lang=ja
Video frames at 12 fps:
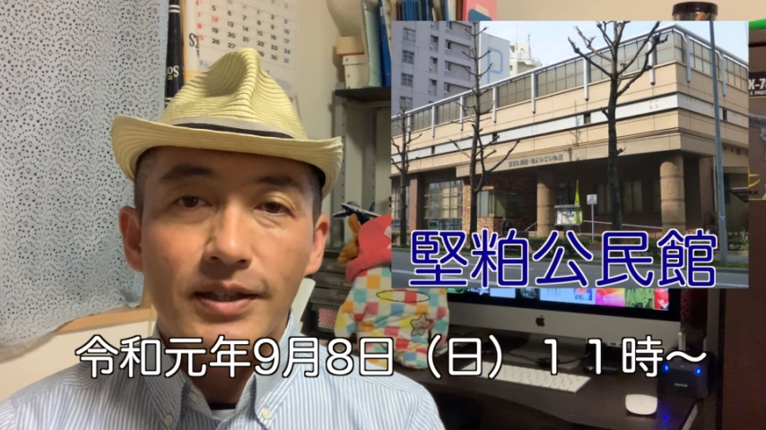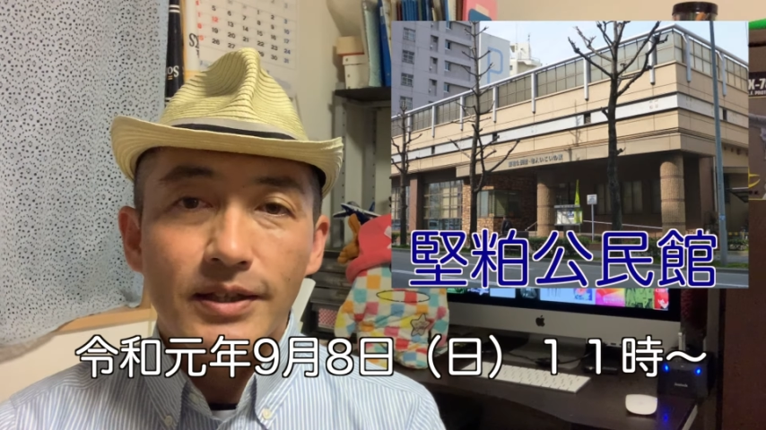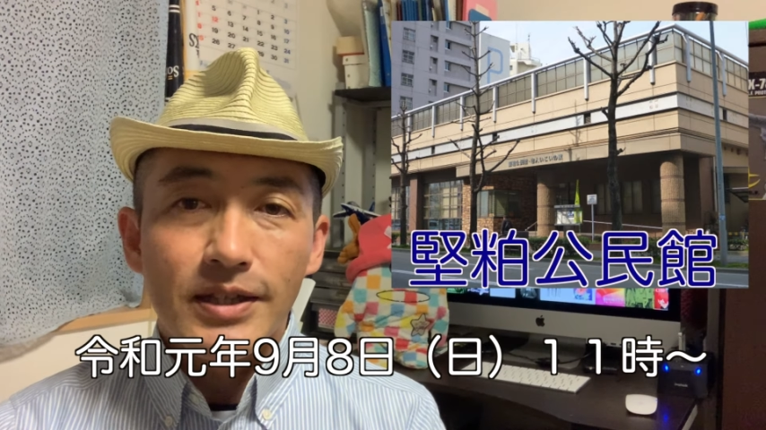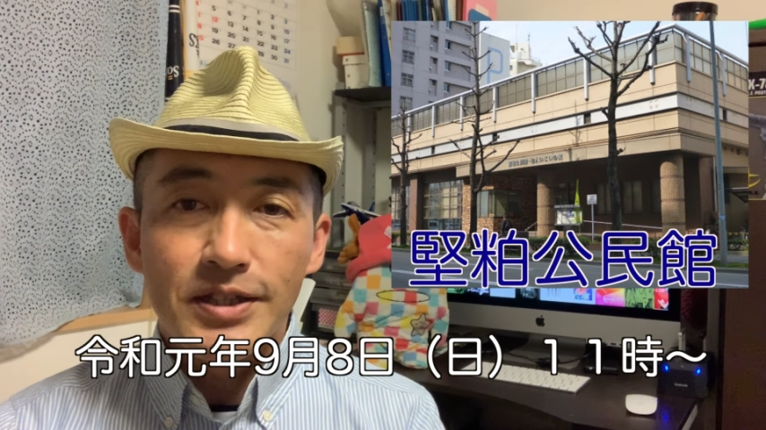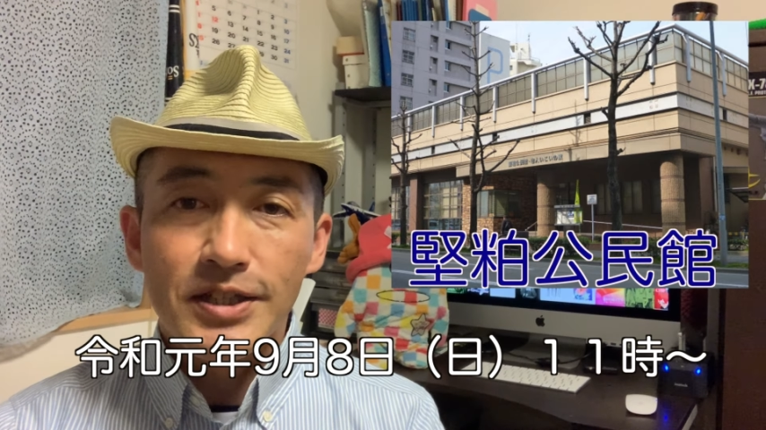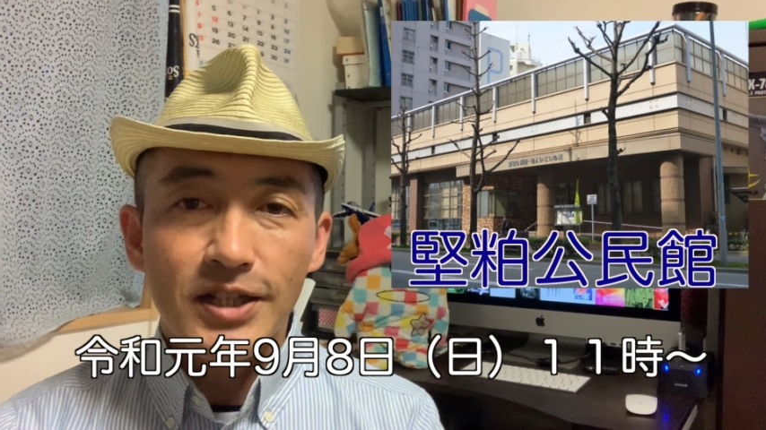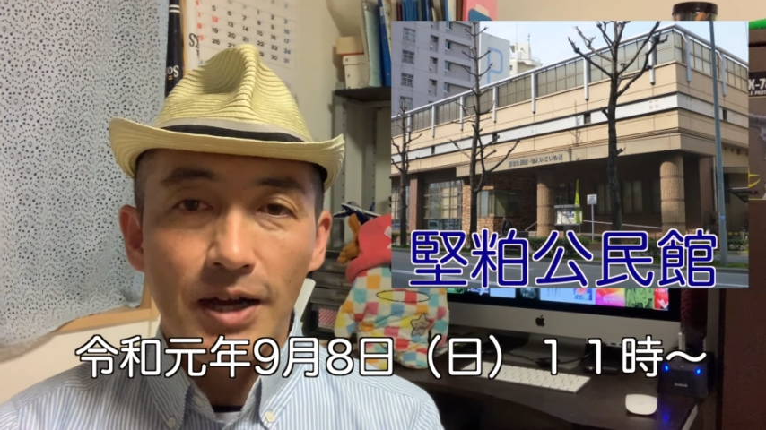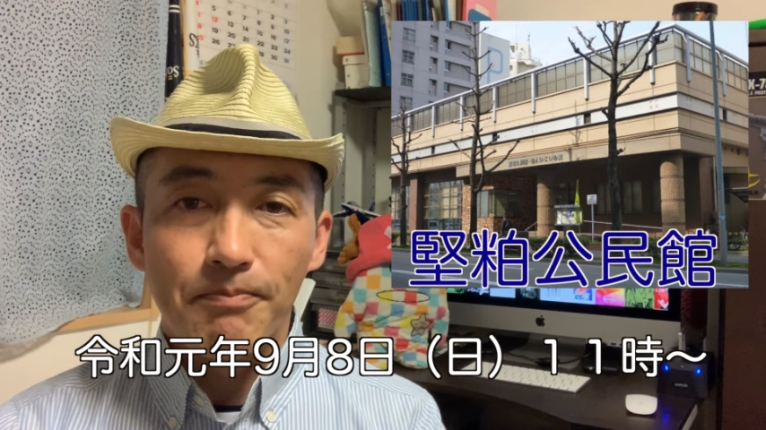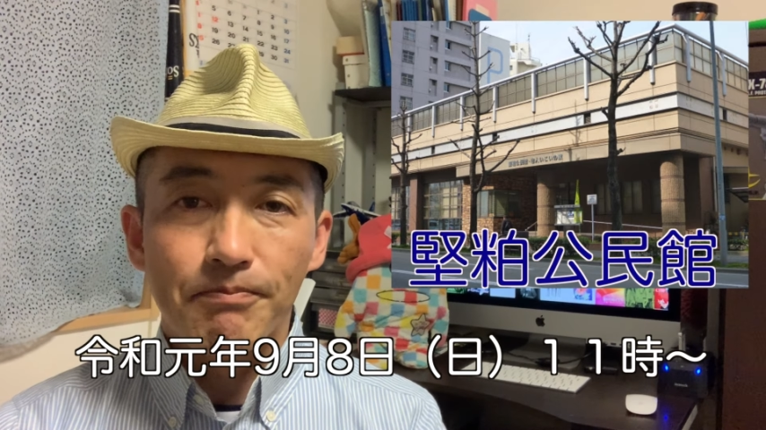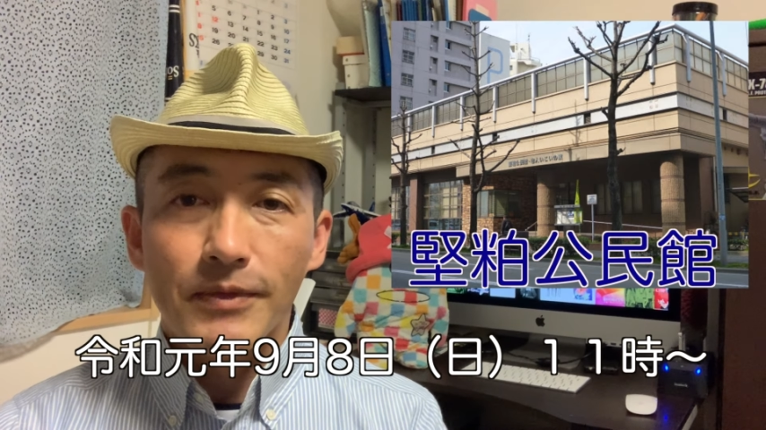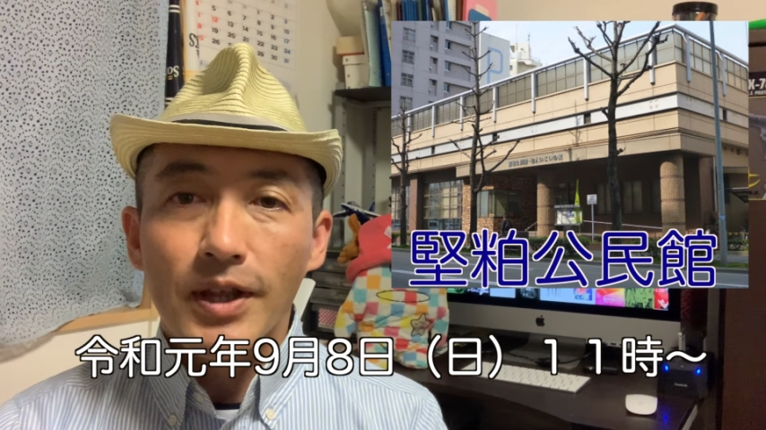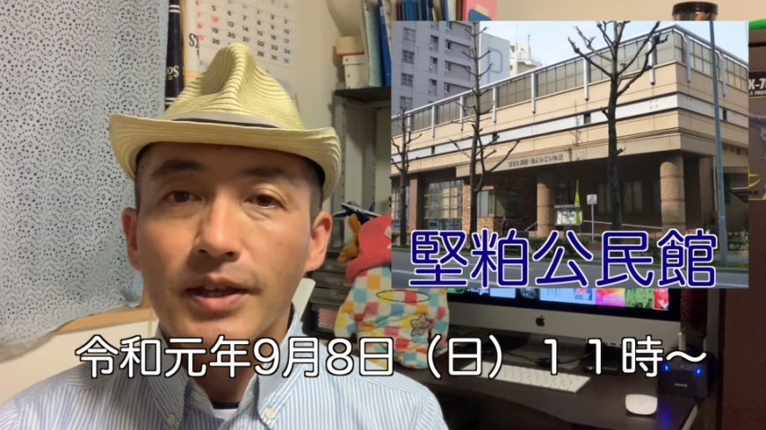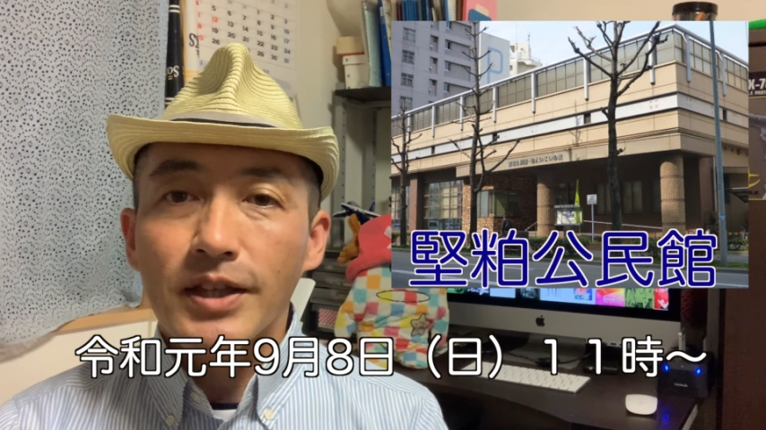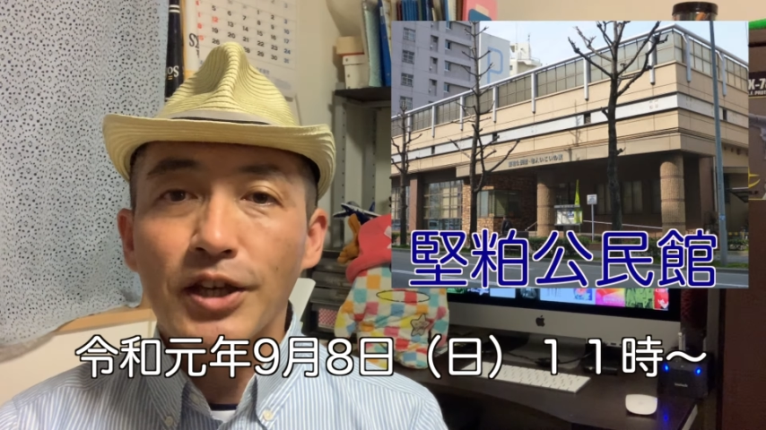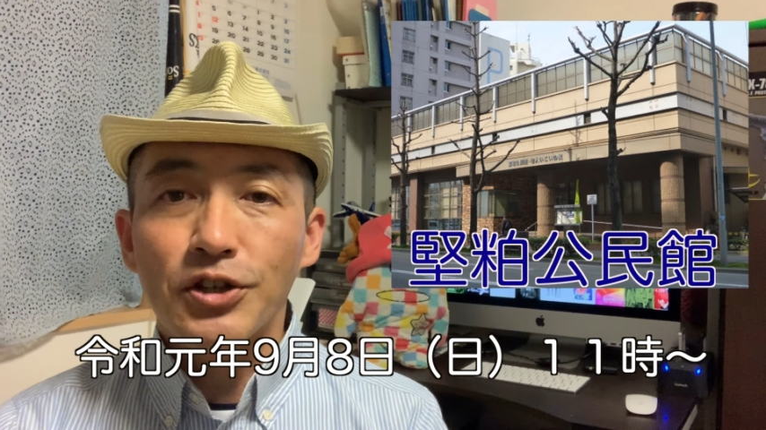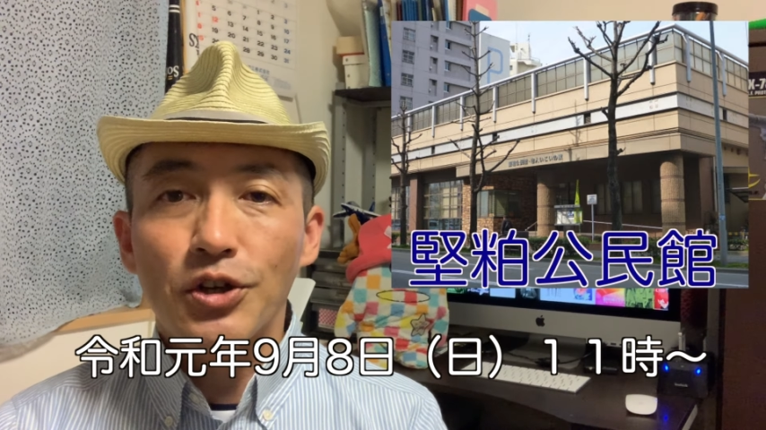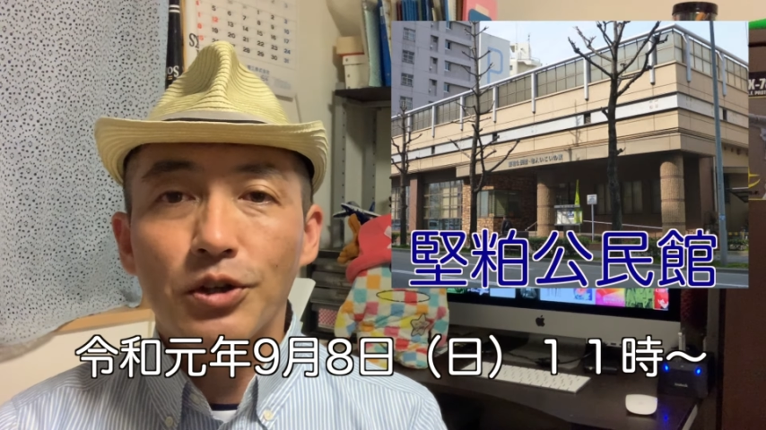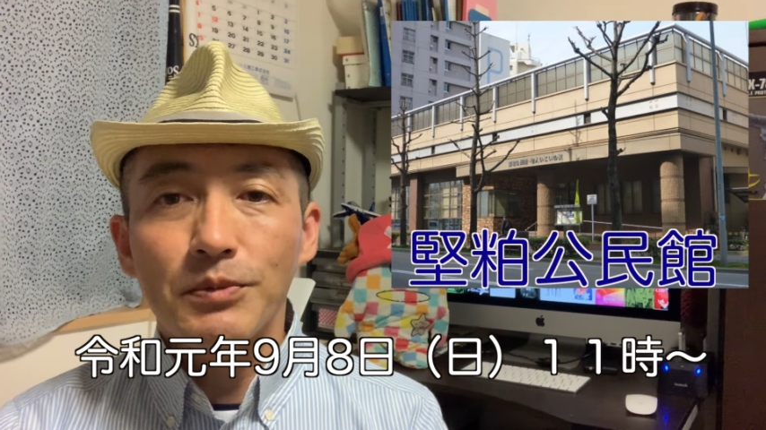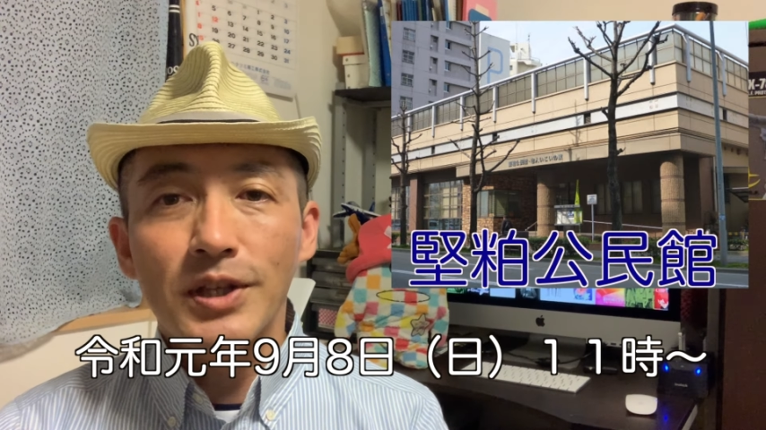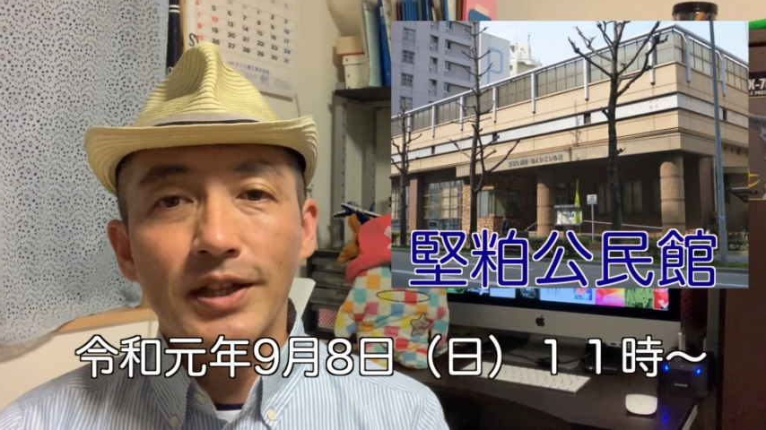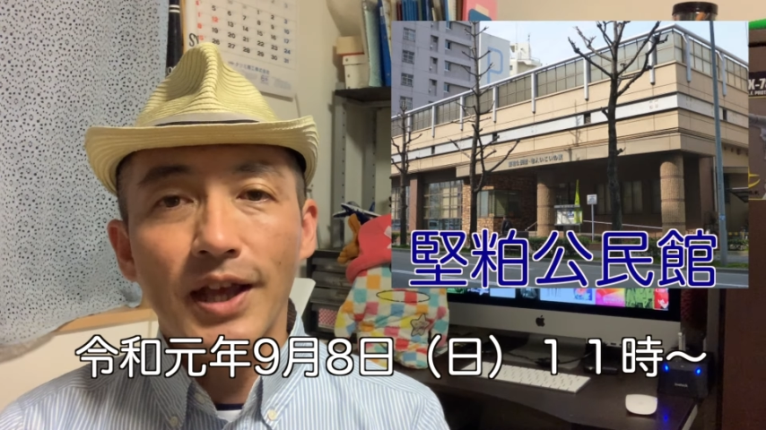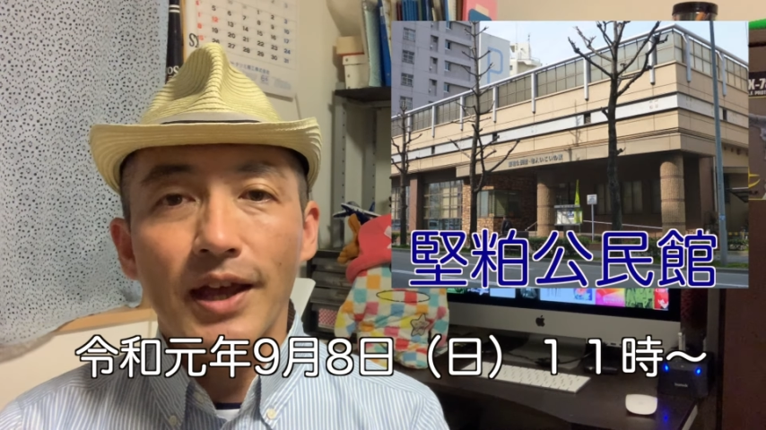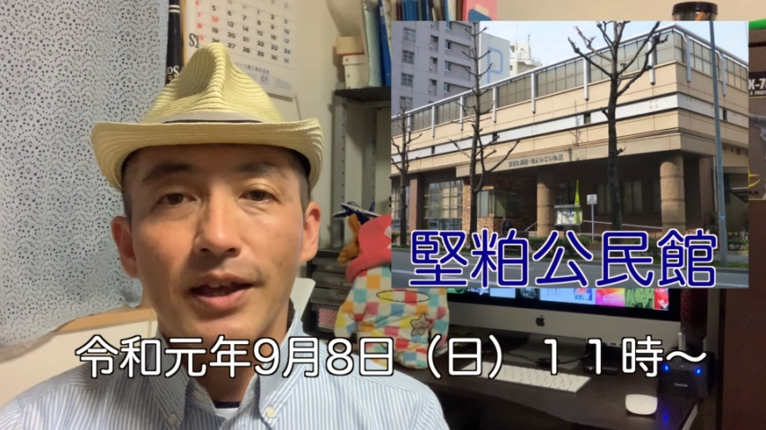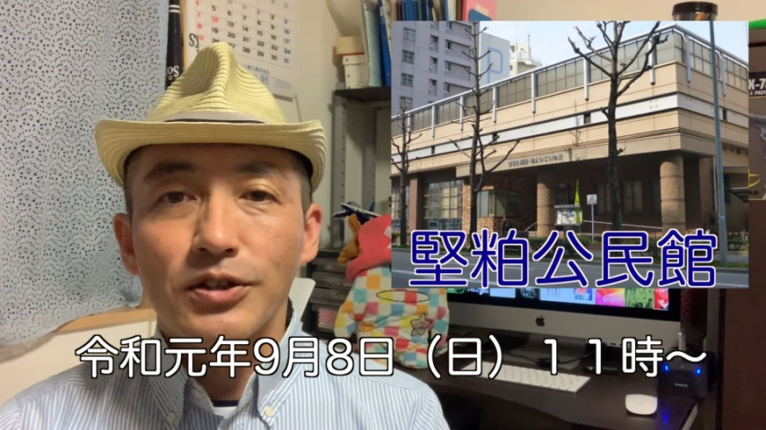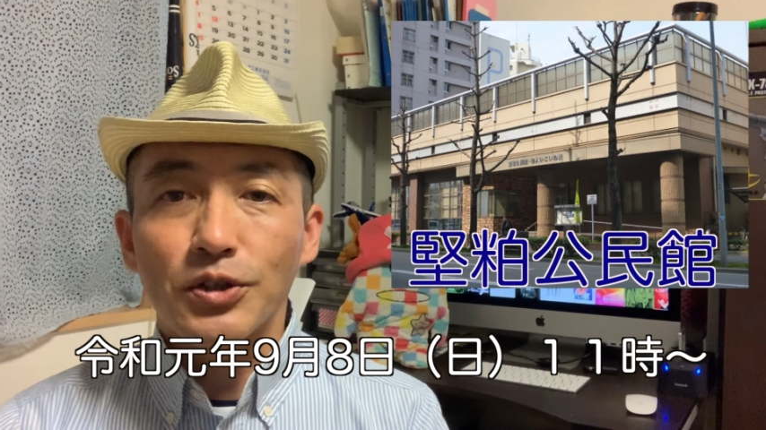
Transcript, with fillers: 1時間元気よくみんなで